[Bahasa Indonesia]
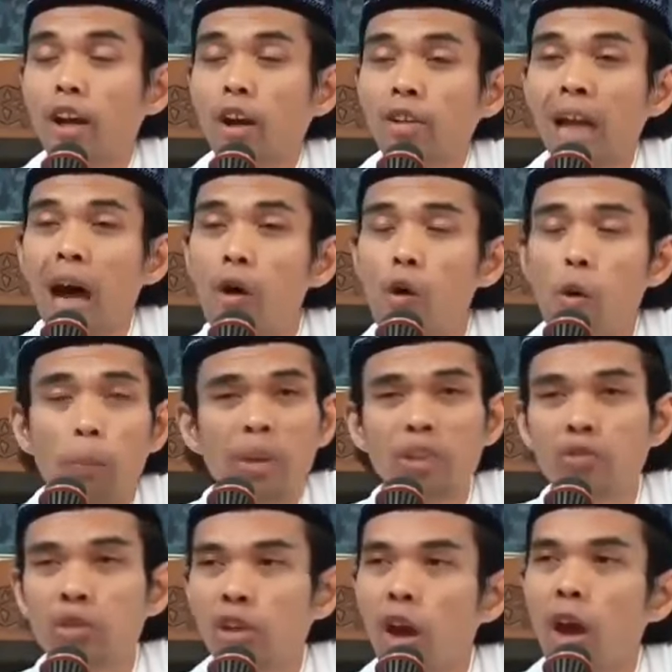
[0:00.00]
Dari mana kau
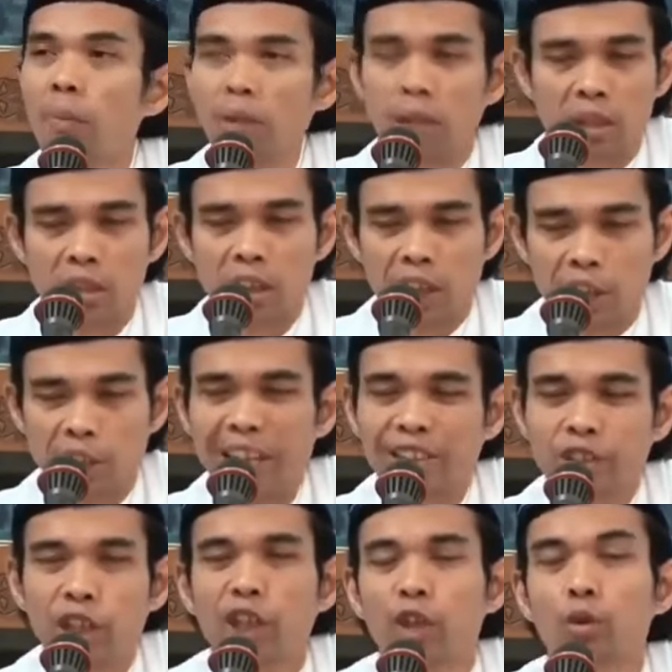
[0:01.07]
tahu? Bittirabih
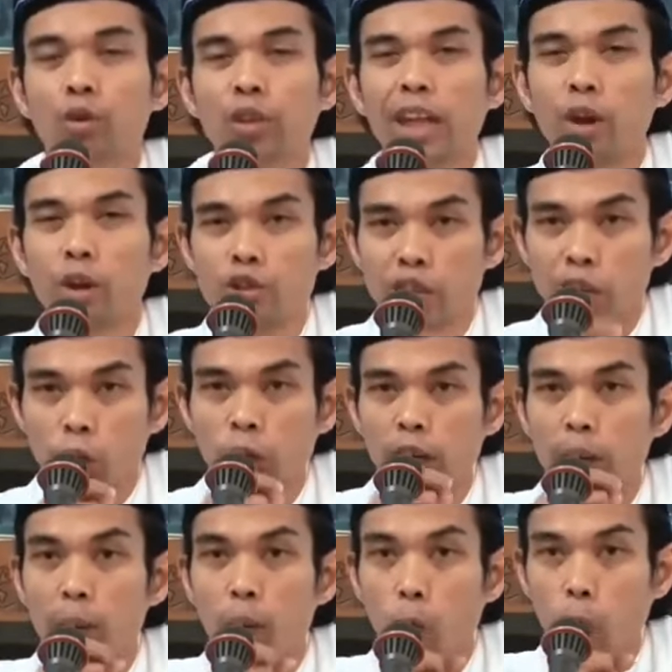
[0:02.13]
lihyatih. Ku tengok
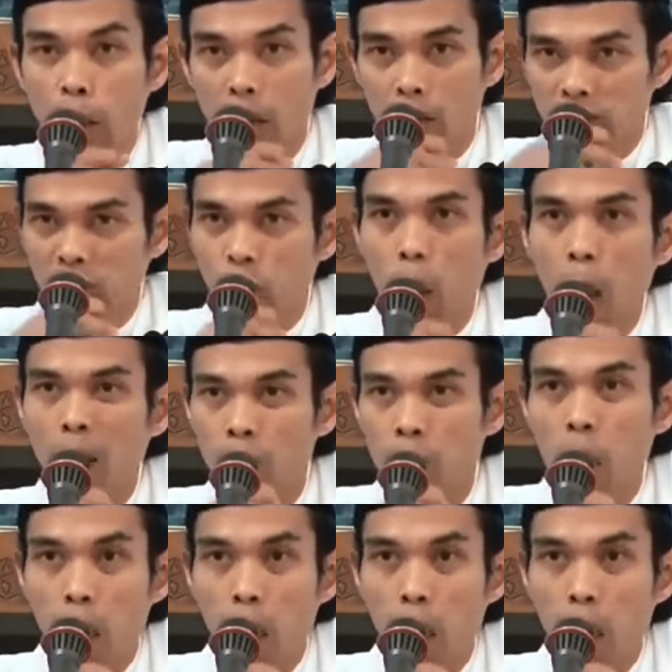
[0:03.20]
jenggotnya bergoyang.